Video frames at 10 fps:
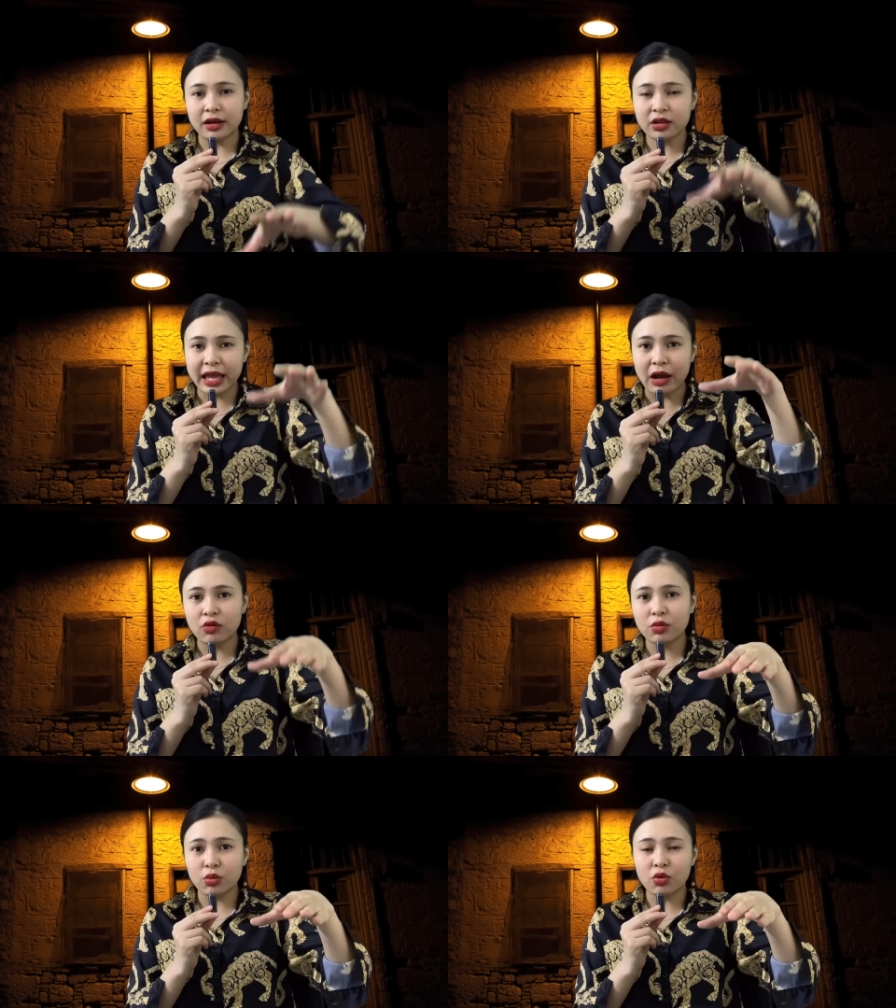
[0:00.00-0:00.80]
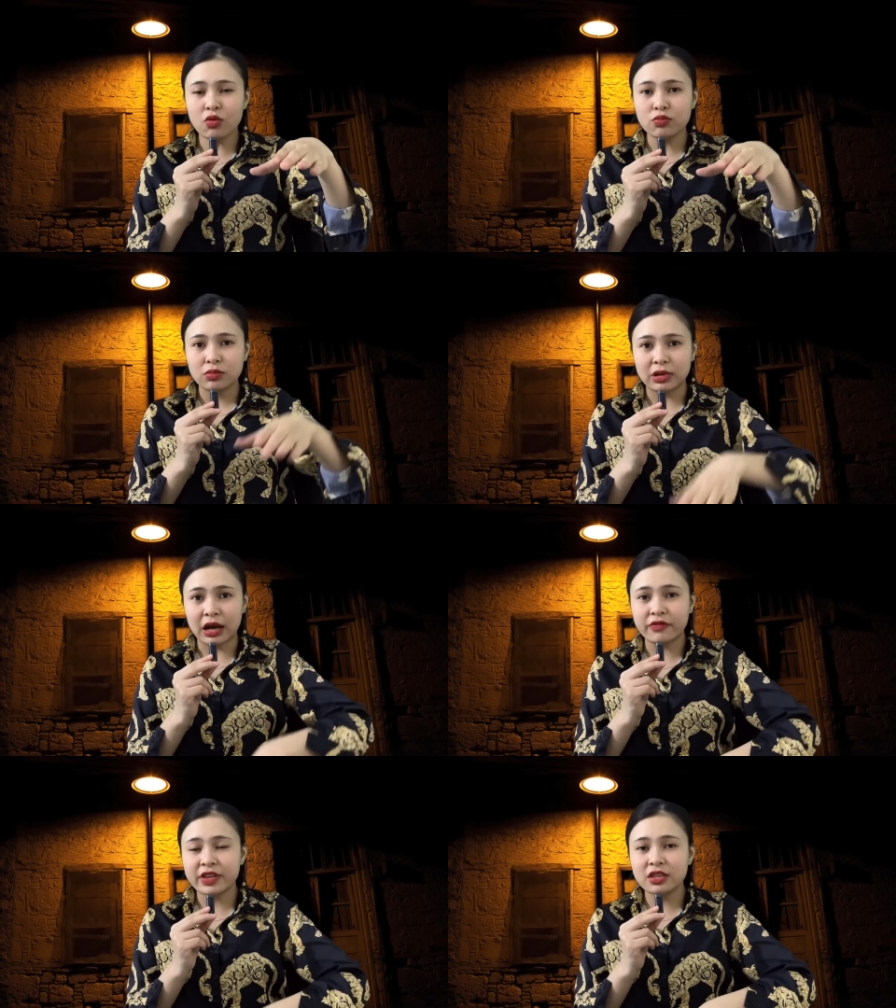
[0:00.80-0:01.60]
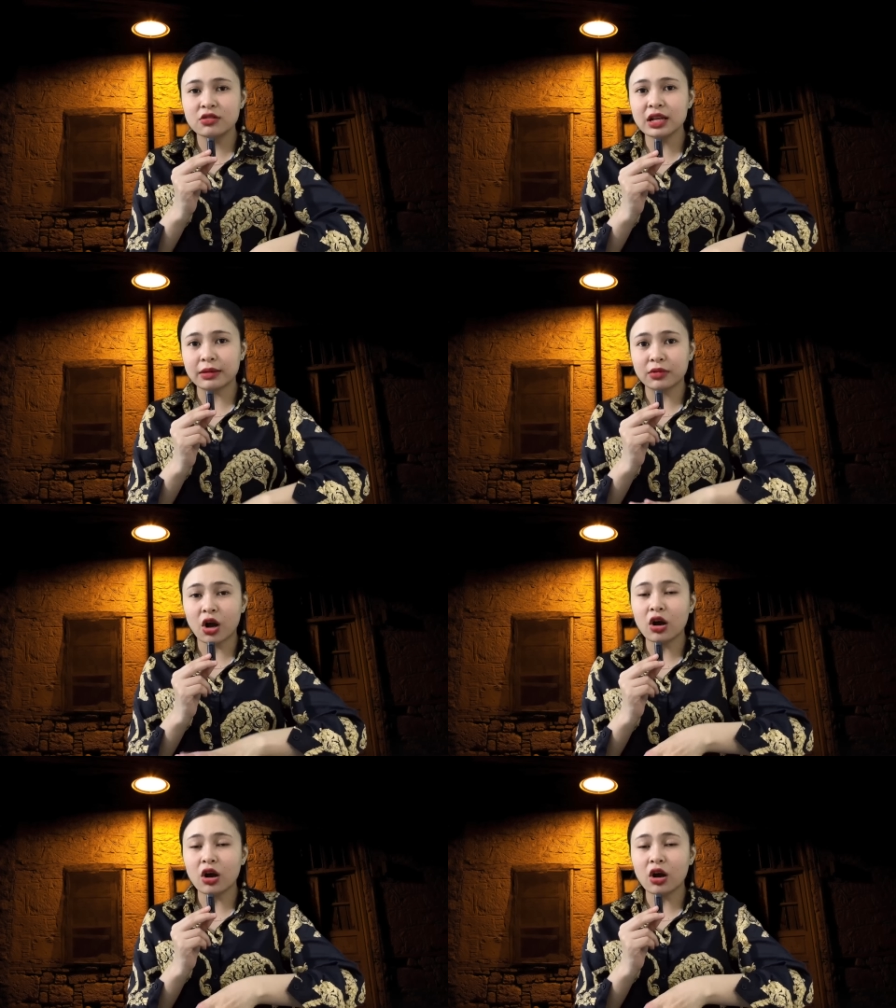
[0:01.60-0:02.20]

là nó cao hơn một khúc, là ở phía dưới là